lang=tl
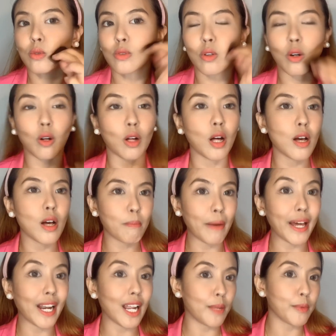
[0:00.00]
ko
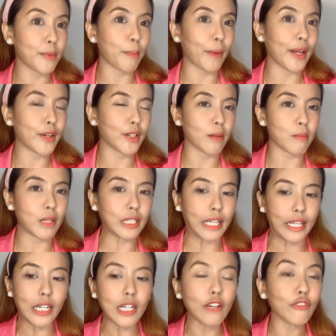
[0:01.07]
para alam nyo paano
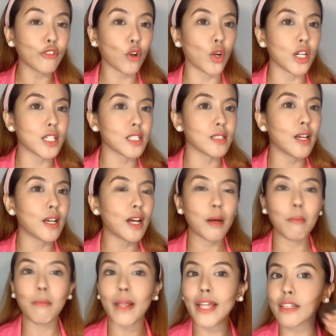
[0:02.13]
gamitin. And of course,
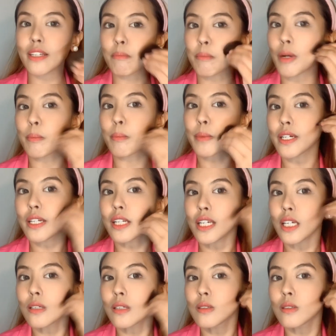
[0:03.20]
blend it properly.